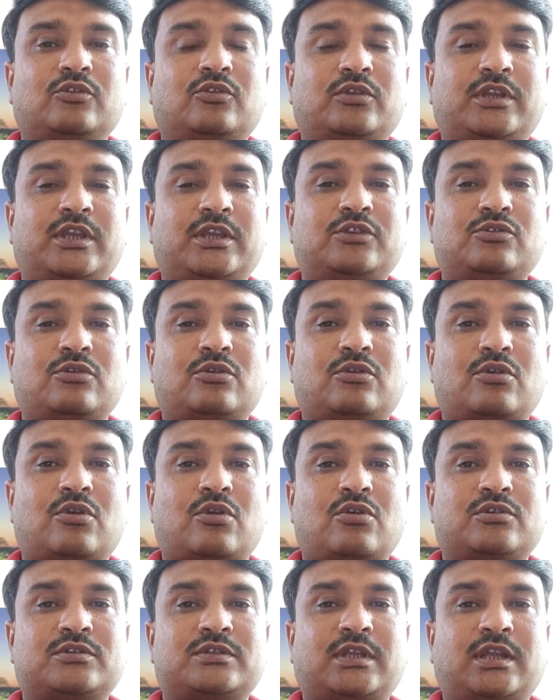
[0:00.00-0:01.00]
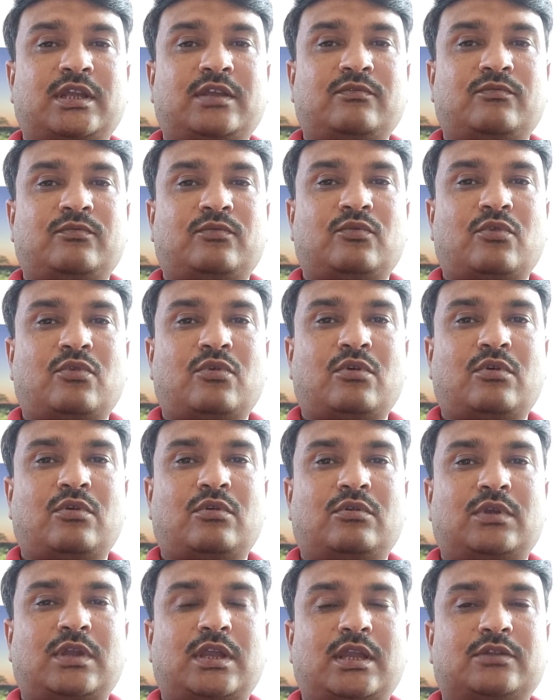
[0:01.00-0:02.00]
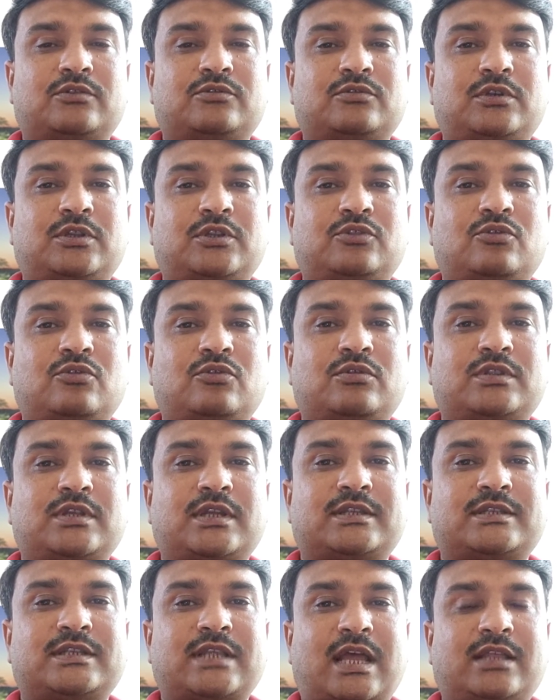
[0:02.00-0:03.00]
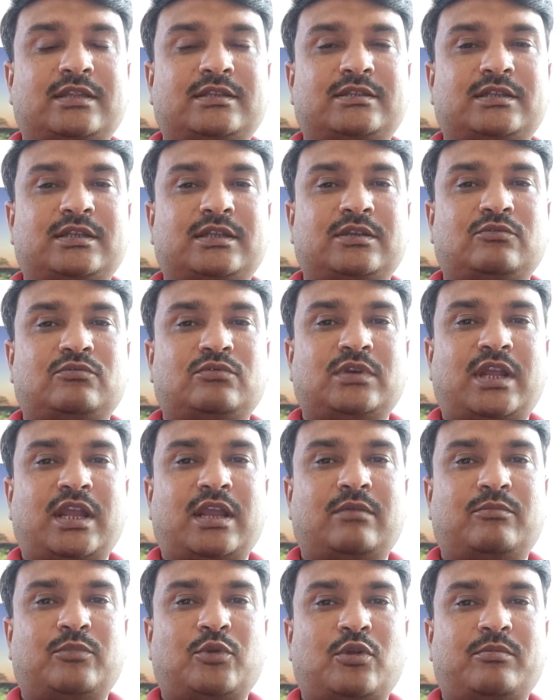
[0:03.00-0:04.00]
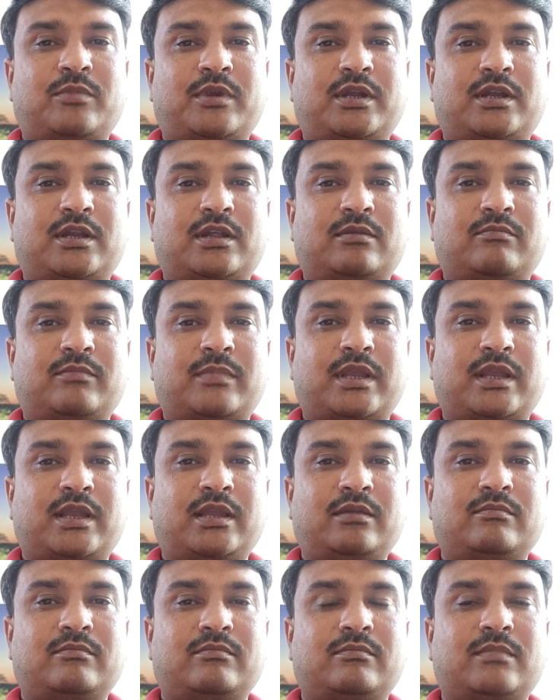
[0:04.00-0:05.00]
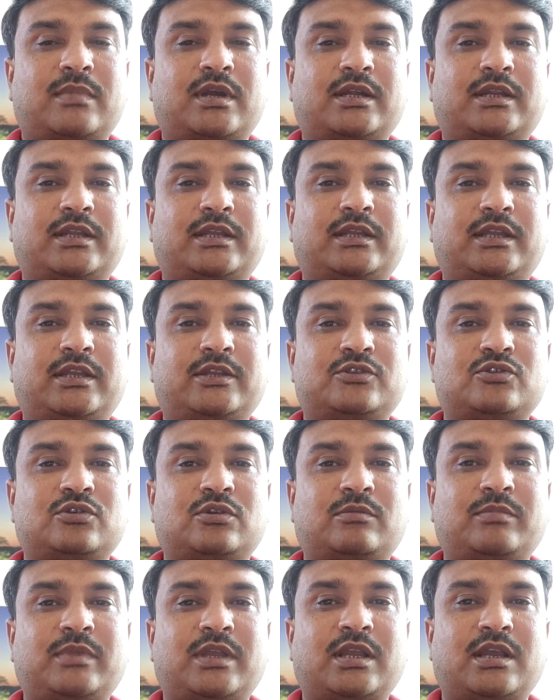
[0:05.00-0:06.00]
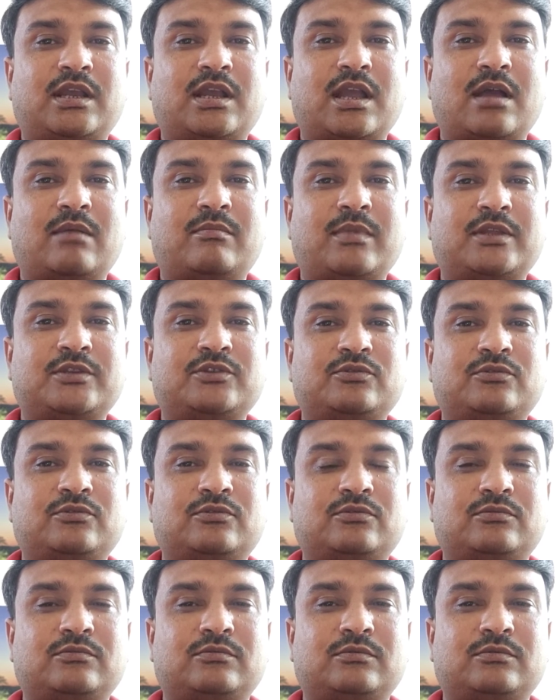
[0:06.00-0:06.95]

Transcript: तो ये जो क्लॉज है वो एक्चुअली 2007 से उनके एम्प्लॉयमेंट टर्म में है बट ये जो अभी हंगामा जो